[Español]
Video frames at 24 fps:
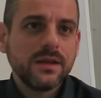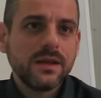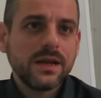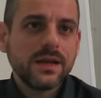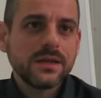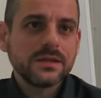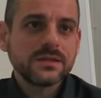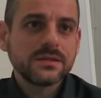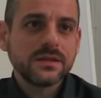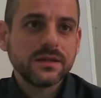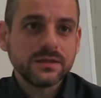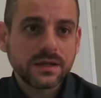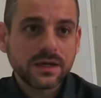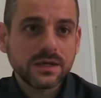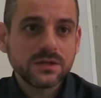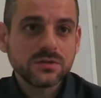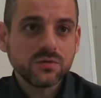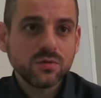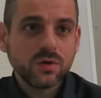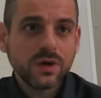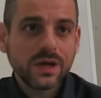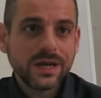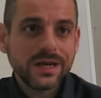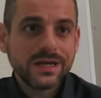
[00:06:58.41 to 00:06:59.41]
de las centrales
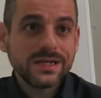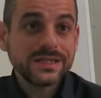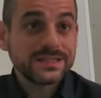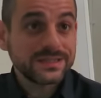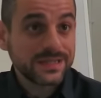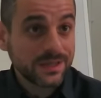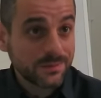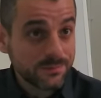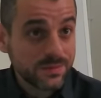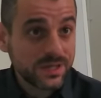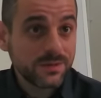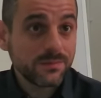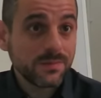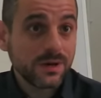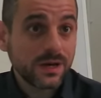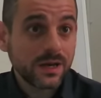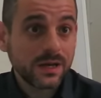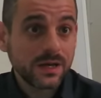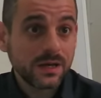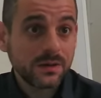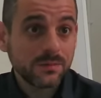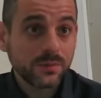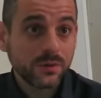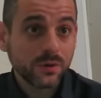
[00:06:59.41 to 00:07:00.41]
nucleares también
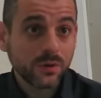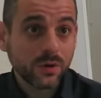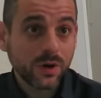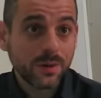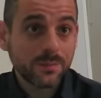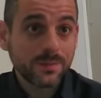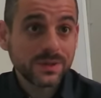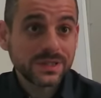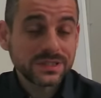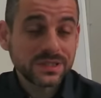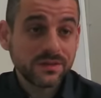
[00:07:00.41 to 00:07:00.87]
va en el programa.